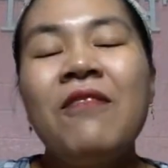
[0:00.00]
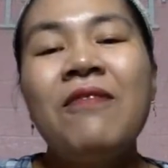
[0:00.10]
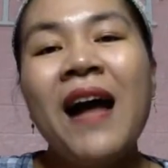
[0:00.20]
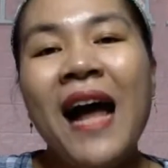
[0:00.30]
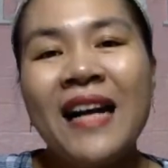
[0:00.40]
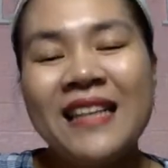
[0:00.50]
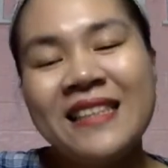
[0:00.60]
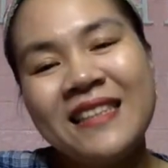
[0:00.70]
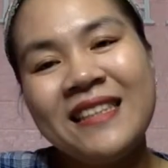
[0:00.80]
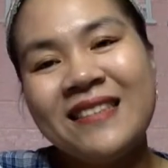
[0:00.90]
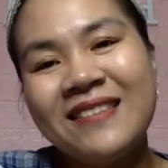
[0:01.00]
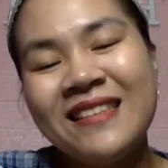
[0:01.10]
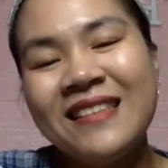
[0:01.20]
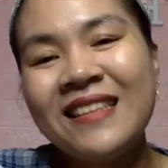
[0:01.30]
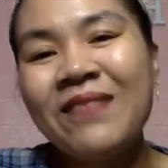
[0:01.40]
Và
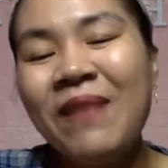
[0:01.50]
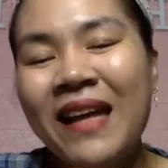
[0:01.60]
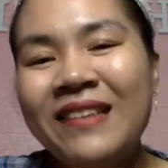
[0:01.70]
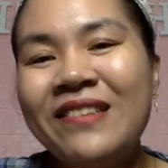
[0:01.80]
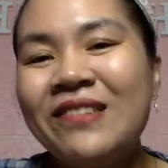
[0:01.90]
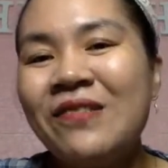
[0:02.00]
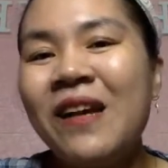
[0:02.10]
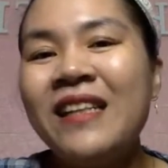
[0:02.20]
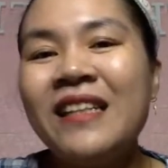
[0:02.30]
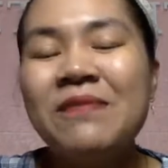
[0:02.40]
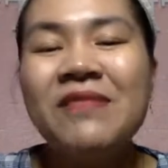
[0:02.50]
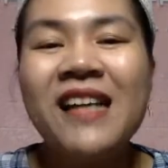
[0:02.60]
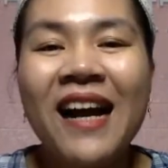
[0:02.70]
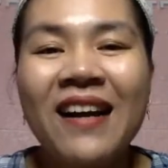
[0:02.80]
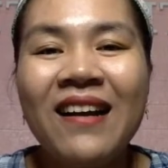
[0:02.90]
các bạn thường quan niệm
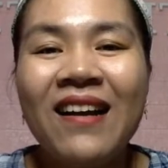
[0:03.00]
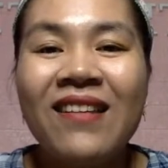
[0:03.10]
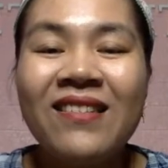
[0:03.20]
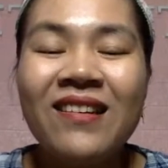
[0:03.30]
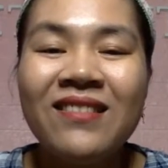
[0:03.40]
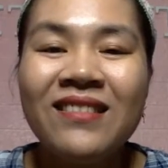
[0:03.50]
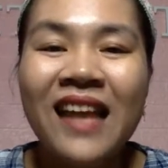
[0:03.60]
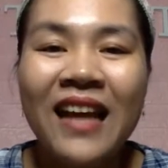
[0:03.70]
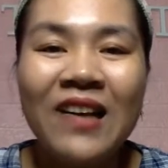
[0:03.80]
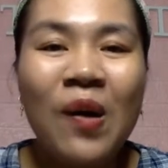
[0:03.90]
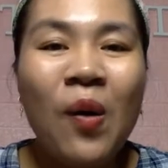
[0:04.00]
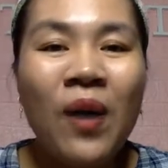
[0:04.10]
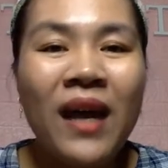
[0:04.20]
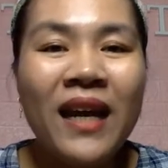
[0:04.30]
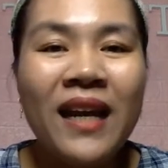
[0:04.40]
rằng những dạng
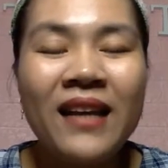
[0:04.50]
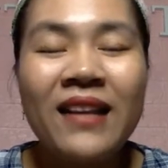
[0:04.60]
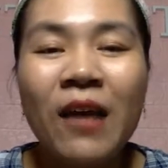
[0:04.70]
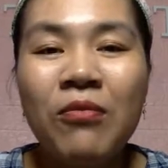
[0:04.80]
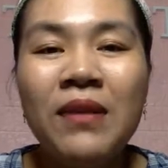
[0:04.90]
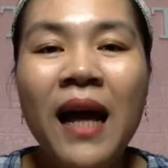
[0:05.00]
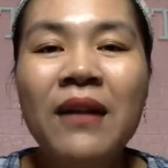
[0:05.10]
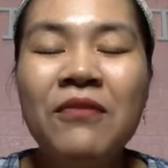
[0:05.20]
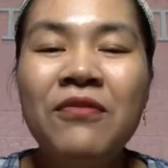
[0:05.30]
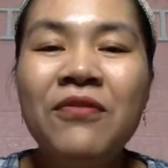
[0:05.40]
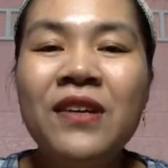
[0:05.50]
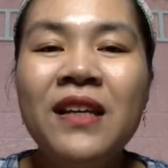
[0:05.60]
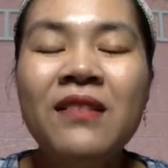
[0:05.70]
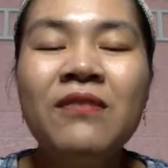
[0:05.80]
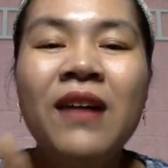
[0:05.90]
collagen đóng thành
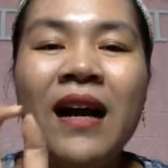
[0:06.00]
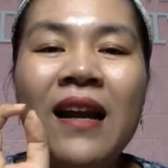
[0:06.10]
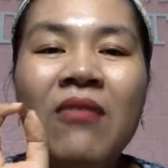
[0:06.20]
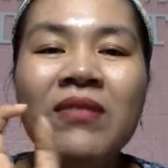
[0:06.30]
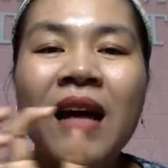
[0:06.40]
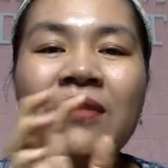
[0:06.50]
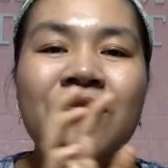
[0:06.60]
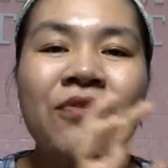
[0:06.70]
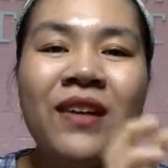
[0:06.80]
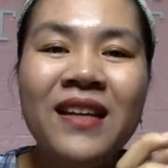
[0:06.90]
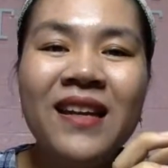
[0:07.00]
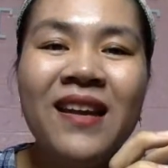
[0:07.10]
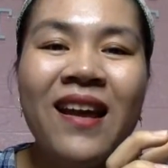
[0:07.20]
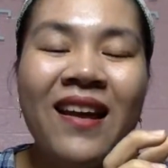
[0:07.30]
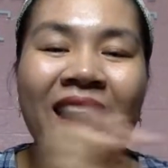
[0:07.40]
viên và đóng thành vỉ
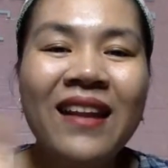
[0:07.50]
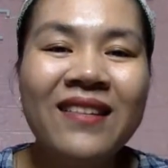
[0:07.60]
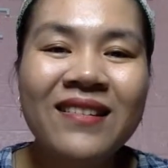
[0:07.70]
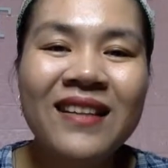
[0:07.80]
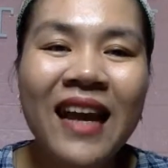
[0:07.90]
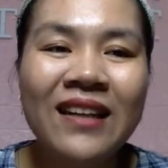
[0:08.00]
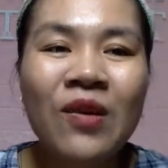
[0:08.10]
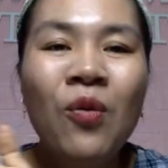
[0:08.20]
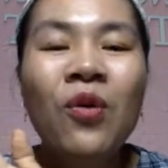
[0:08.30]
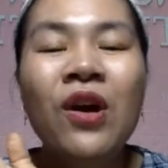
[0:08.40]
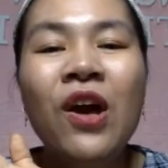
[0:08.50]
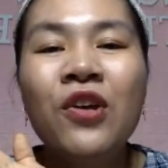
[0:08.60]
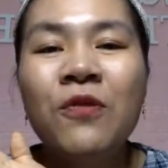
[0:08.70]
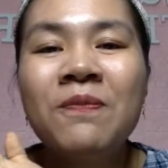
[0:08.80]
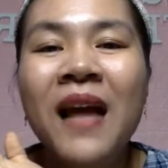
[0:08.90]
là những dạng thuốc
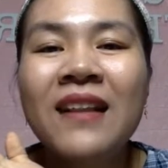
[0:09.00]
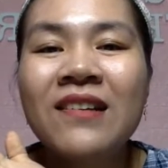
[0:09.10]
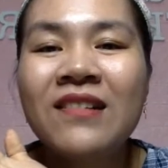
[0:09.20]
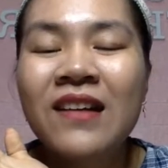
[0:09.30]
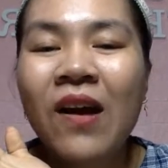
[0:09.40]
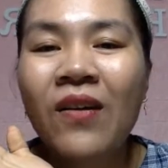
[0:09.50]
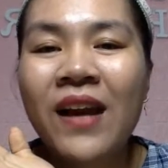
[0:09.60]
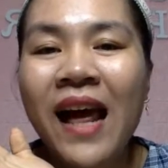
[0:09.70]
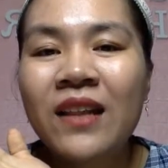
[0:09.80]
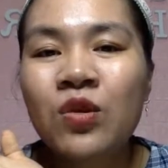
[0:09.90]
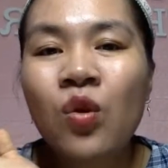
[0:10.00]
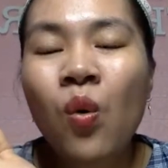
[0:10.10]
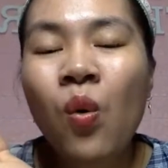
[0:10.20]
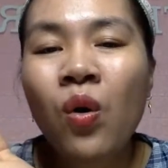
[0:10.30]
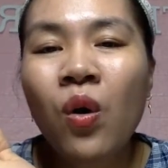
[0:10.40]
chúng ta thường gọi là
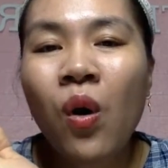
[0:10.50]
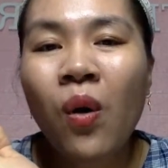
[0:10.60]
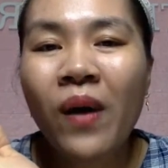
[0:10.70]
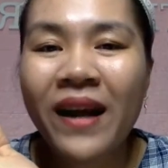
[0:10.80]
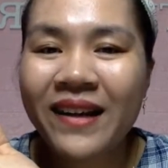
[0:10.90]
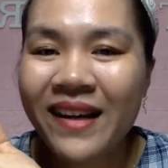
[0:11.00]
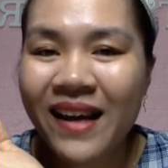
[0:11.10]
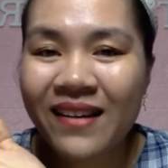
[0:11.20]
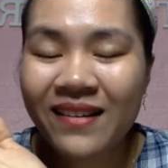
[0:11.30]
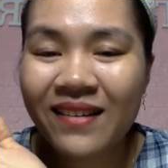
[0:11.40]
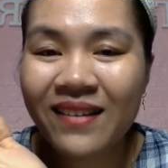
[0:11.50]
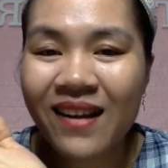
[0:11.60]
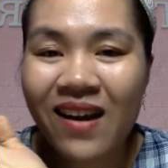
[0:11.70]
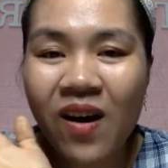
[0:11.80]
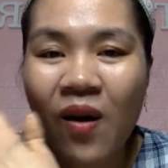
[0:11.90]
thuốc collagen.
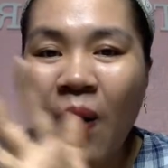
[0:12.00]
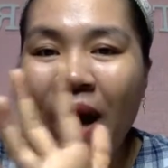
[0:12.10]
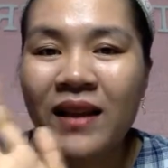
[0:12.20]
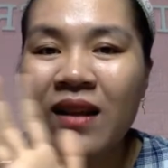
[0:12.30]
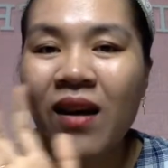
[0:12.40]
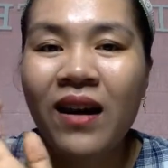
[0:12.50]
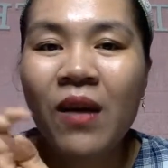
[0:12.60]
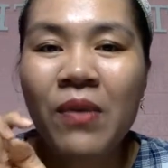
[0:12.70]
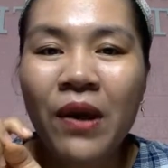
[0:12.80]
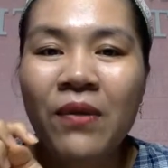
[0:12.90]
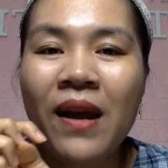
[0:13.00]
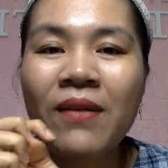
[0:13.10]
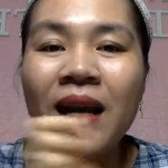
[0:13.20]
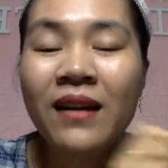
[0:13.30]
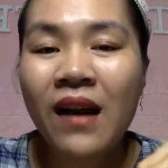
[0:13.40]
Hoàn toàn không hiểu theo
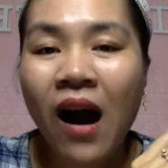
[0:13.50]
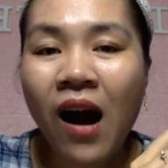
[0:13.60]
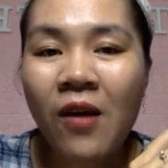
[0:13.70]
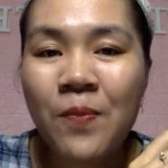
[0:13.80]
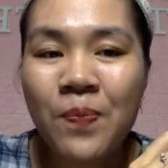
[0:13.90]
cách đó.